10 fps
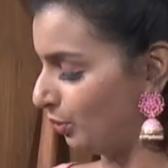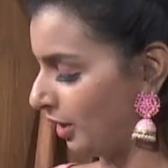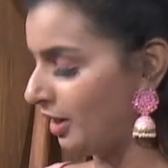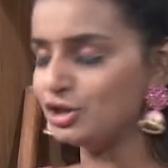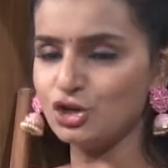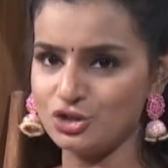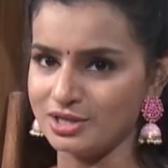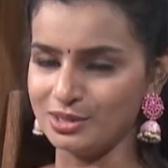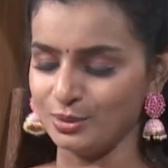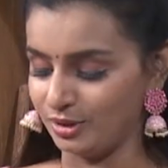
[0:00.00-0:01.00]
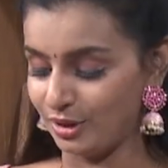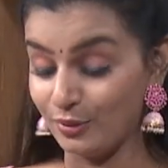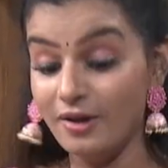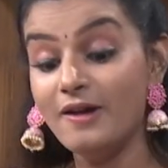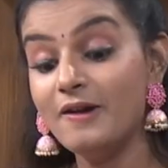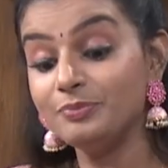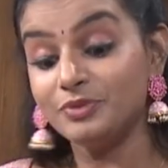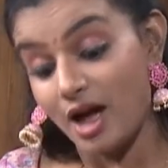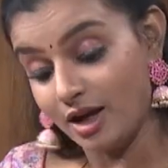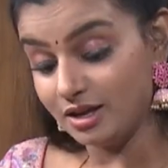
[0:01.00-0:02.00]
ఉంటారు ఎంజాయ్ చేస్తూ ఉంటారు
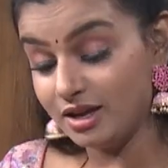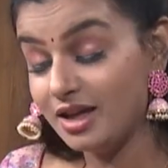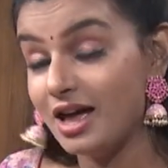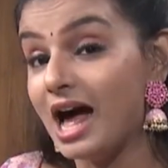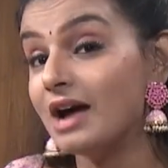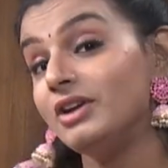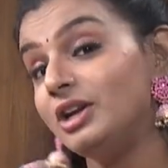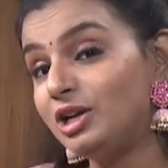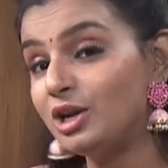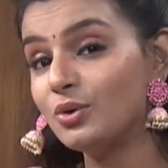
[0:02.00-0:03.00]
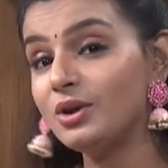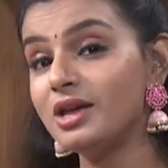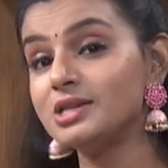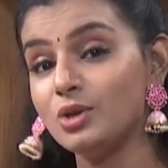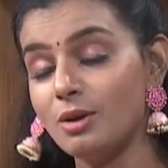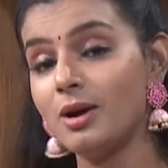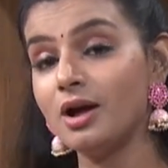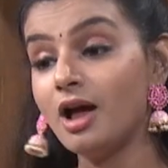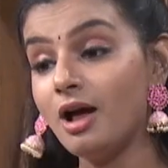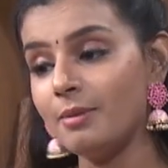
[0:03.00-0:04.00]
కానీ అవి ఇంట్లోనే
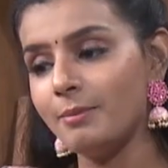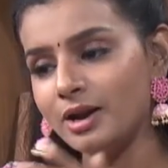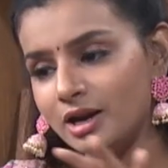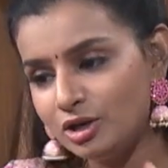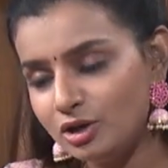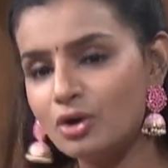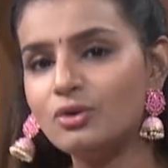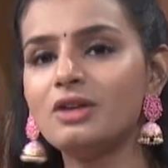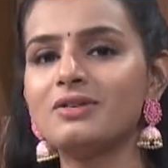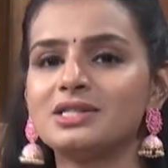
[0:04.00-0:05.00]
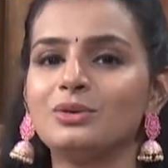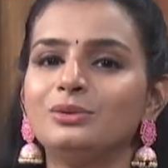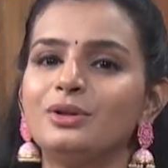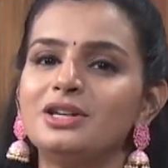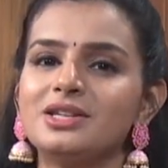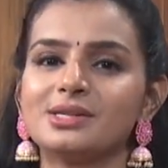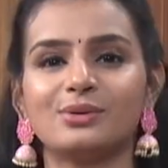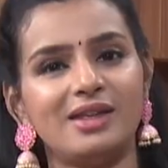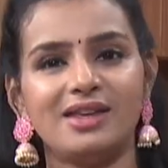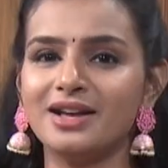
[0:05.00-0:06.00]
సులభంగా మన ఇంట్లో ఉండే వస్తువులతోనే
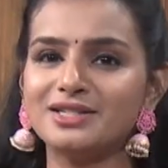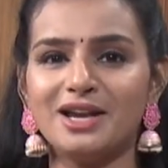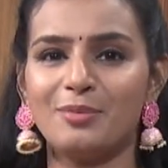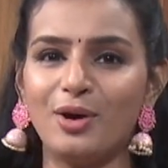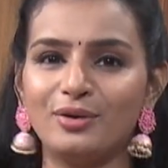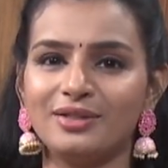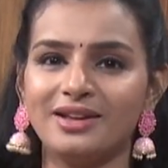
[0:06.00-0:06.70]
చేసుకుంటే ఇంకా చాలా బాగుంటుంది